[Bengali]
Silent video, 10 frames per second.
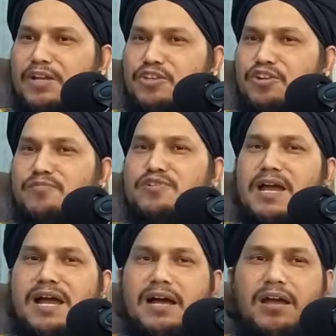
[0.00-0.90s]

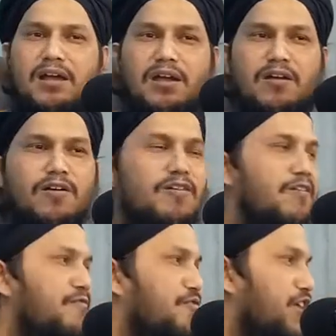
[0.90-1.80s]
যমুনা
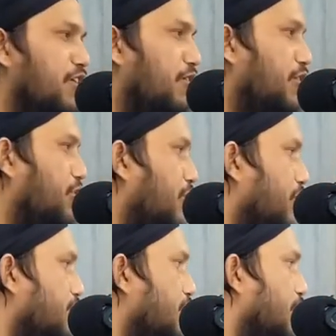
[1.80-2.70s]
কর্ণফুলি নদীসহ
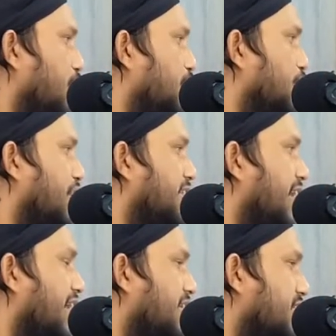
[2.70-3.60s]
অসংখ্য নদীর
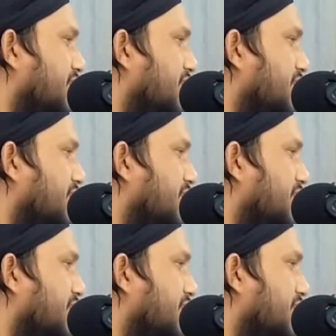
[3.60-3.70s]
দেশ